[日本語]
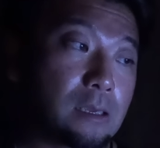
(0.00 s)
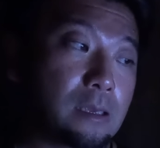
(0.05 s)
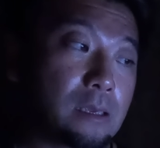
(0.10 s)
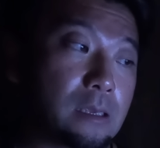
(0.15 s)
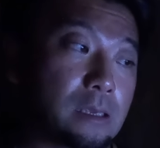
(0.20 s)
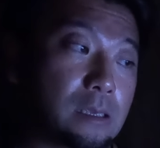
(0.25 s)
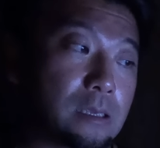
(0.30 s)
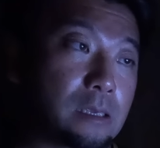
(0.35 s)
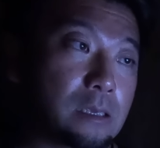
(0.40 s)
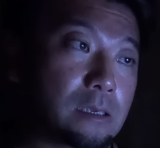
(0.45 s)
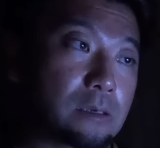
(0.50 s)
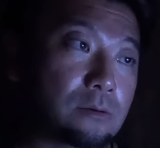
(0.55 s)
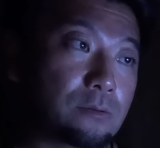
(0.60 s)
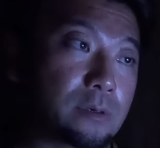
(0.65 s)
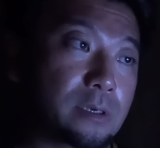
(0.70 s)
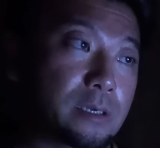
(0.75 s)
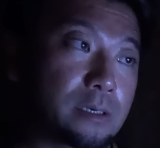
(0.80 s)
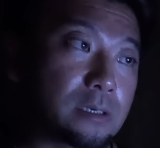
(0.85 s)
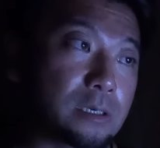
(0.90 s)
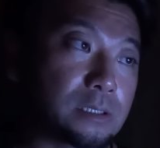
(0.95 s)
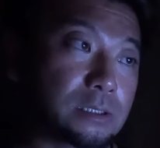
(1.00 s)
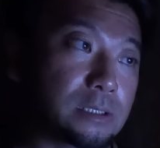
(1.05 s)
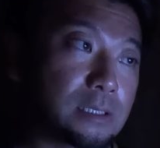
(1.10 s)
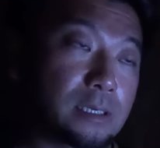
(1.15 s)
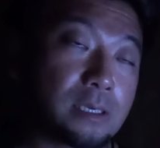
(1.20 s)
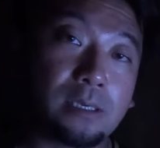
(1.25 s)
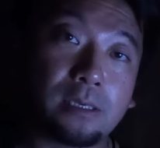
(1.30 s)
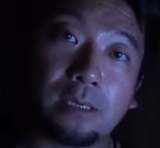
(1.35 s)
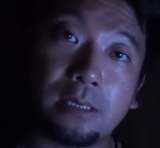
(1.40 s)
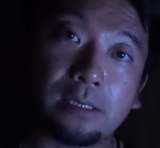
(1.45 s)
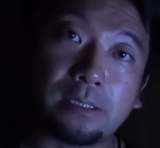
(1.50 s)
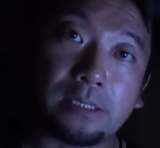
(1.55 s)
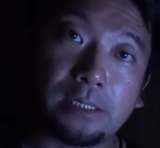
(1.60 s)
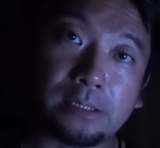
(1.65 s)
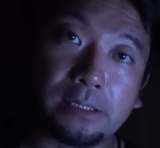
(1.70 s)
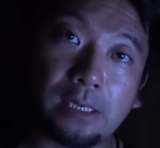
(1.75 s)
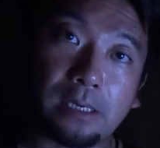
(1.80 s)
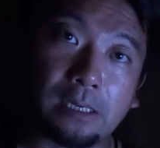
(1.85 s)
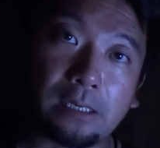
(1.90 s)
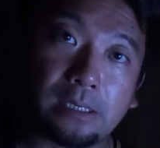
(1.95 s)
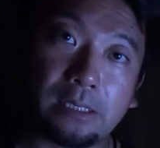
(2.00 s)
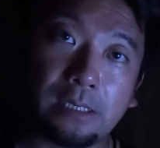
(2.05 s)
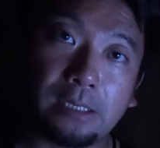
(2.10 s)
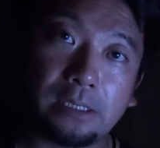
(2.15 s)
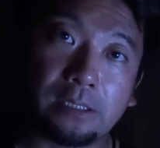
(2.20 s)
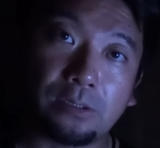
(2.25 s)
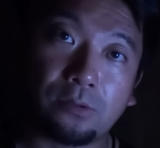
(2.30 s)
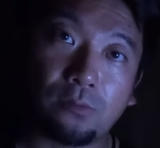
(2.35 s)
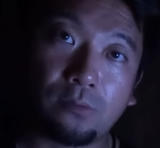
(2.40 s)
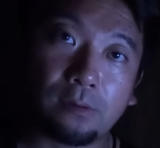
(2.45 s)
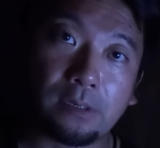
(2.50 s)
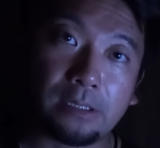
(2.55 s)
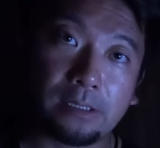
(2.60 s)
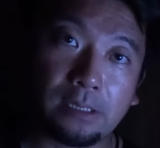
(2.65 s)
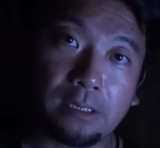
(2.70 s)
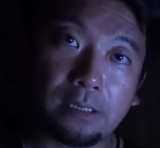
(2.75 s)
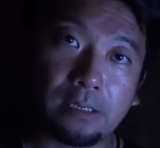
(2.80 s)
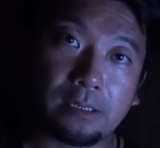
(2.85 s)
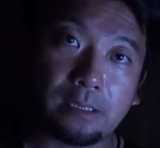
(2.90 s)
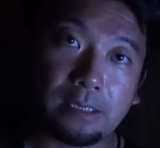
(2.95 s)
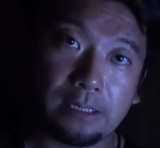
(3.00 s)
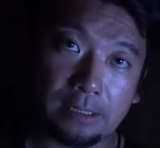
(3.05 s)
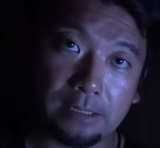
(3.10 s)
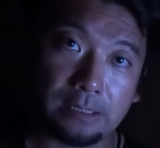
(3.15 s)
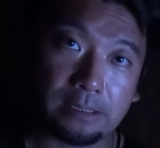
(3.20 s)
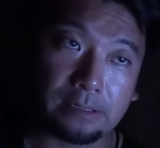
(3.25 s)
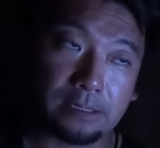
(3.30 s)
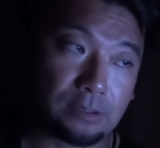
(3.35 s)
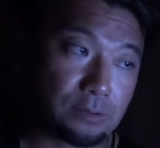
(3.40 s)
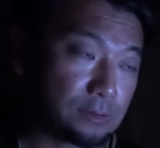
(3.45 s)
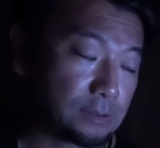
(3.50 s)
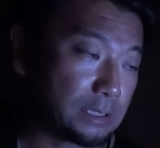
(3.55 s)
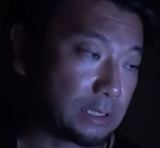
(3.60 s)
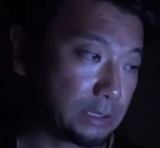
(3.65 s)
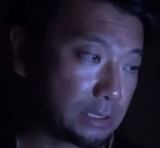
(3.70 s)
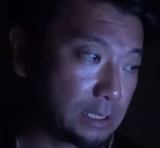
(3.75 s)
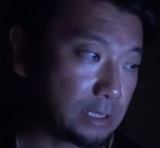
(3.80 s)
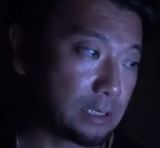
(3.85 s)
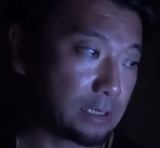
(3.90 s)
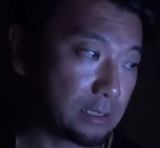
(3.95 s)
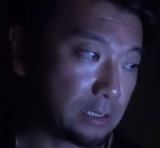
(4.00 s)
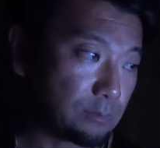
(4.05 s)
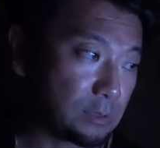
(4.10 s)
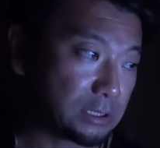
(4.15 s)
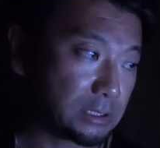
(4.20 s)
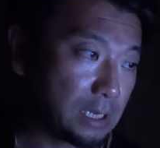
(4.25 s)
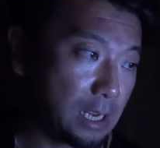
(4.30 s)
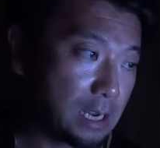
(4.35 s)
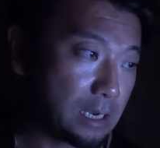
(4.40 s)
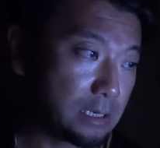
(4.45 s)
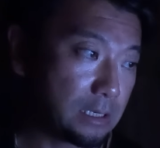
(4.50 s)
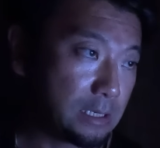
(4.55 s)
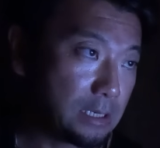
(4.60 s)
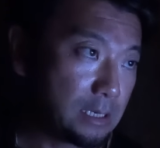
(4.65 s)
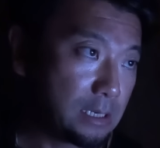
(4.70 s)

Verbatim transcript: えこの件に関してね、え今朝、え動画で、え言及させていただきました。